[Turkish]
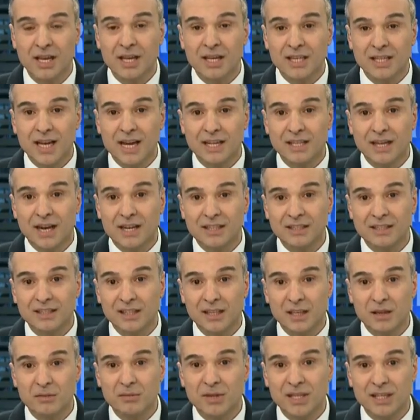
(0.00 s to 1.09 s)
Yani artık
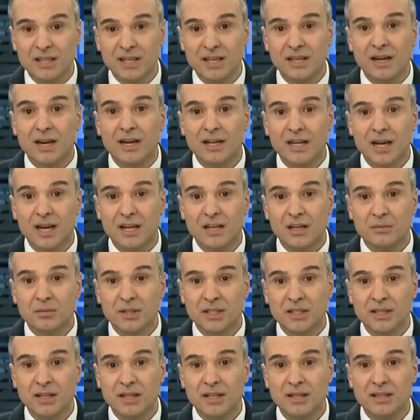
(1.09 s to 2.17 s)
limitleri
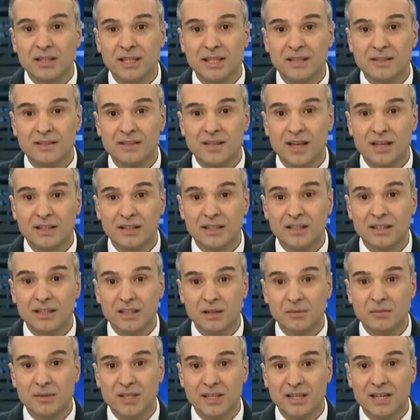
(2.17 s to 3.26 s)
ayarlamada insanların
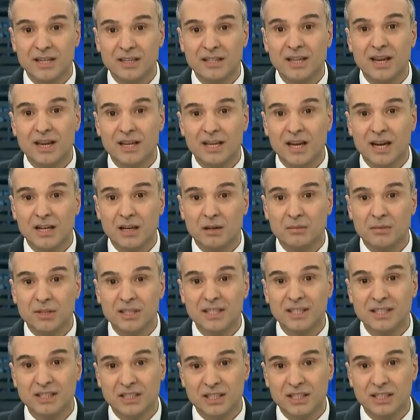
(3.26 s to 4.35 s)
limitlerini
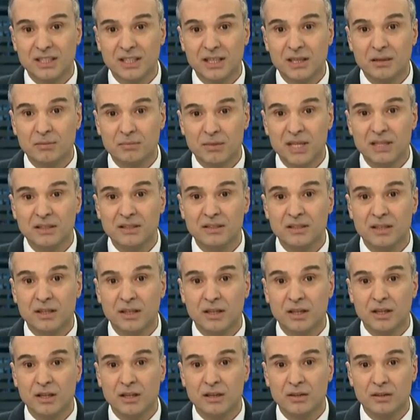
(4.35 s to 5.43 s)
ayarlamada ciddi bir e,
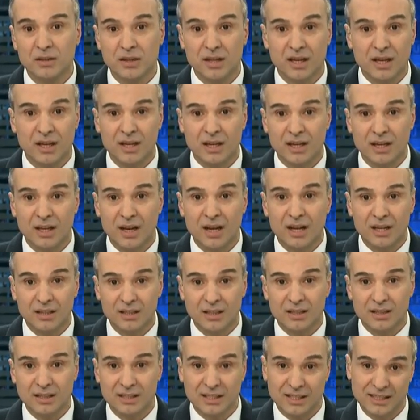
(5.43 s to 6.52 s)

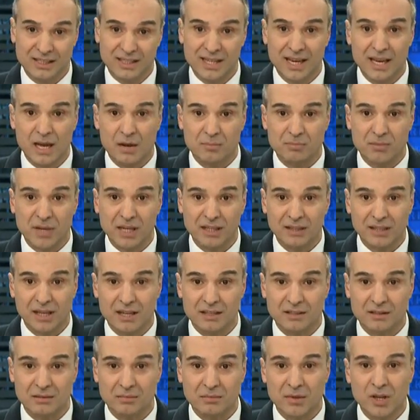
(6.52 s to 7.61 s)
e, şey yapmak
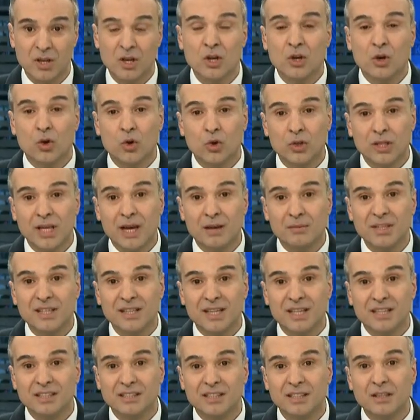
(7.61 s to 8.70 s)
lazım önemli
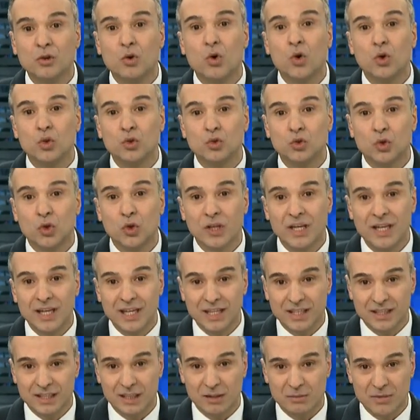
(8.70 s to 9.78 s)
derecede kontrollere
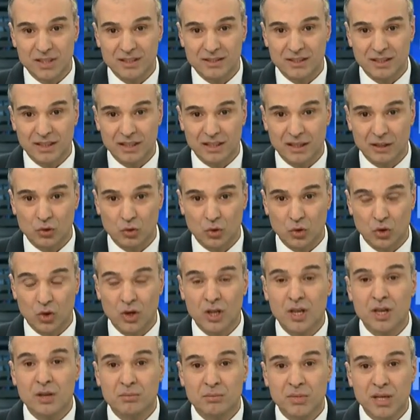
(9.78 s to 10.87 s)
gidilmesi gerekiyor.
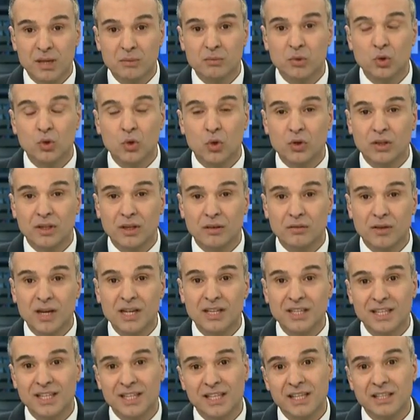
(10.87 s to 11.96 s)
Bir bu nokta var.
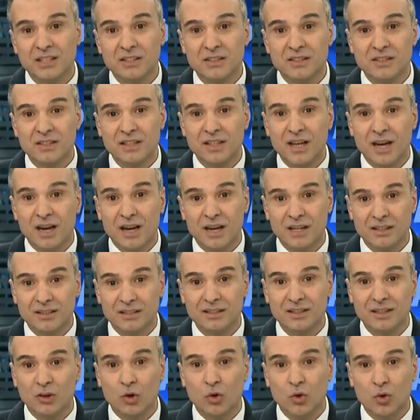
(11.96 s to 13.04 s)
İkincisi de
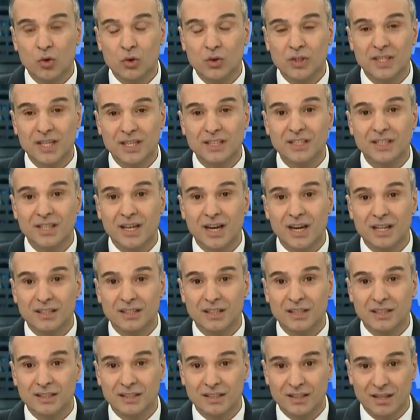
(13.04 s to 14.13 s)
artık o kredi
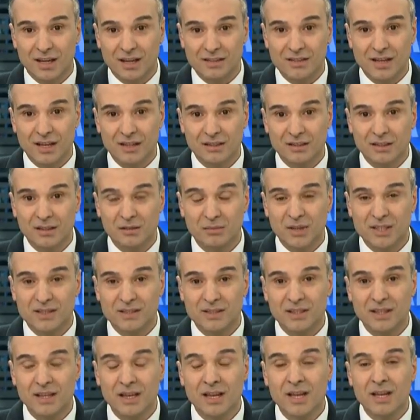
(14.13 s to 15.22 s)
kartlarının
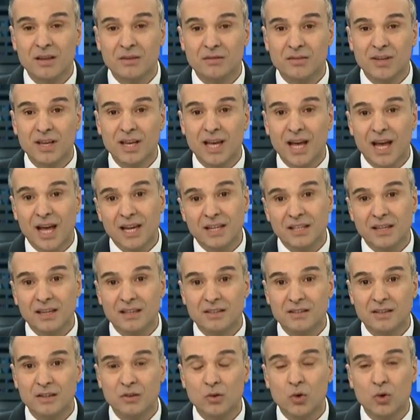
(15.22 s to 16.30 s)
azaltılması ve
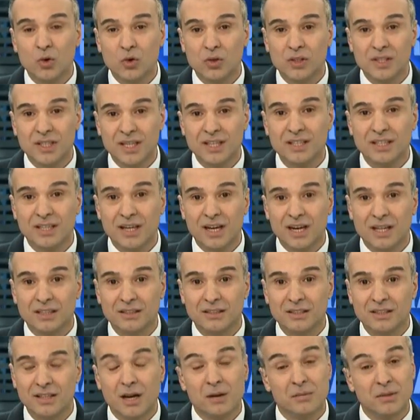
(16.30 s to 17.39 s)
herkesin o kredi
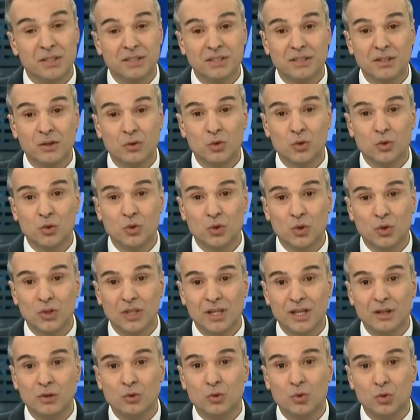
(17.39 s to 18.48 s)
kartını amacına uygun
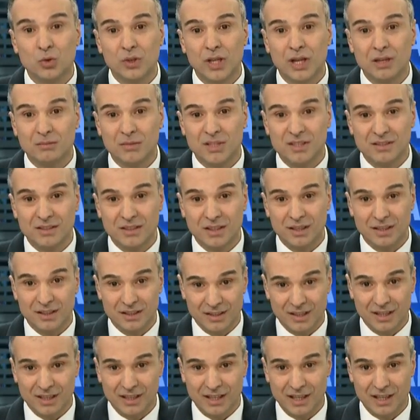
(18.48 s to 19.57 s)
olarak kullanması
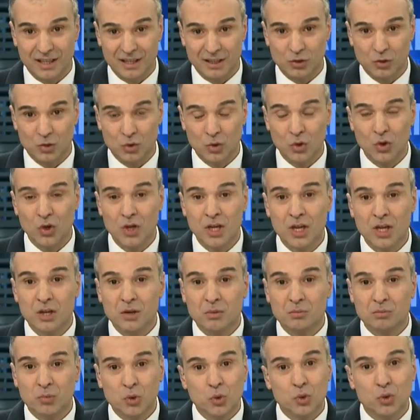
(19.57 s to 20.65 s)
da gerekiyor.
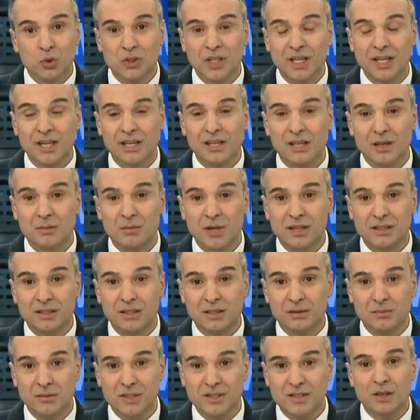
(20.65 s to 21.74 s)
Bu şekilde
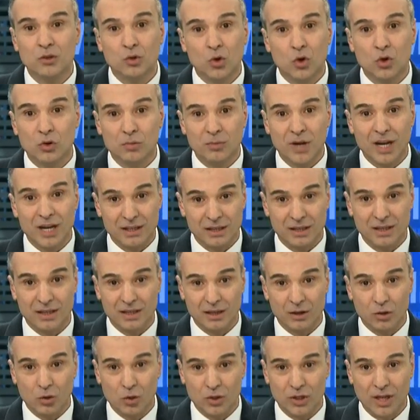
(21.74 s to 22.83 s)
baktığımızda normal e,
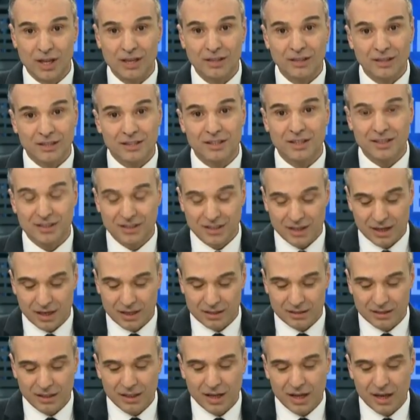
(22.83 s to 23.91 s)
olan kredi
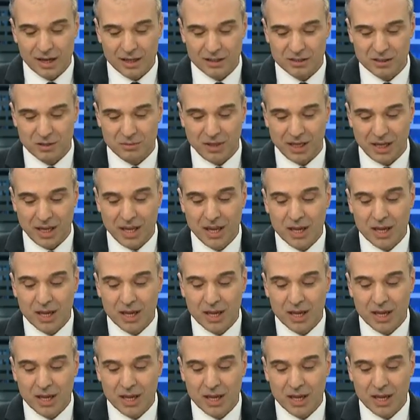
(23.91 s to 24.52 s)
kartıyla harcamak.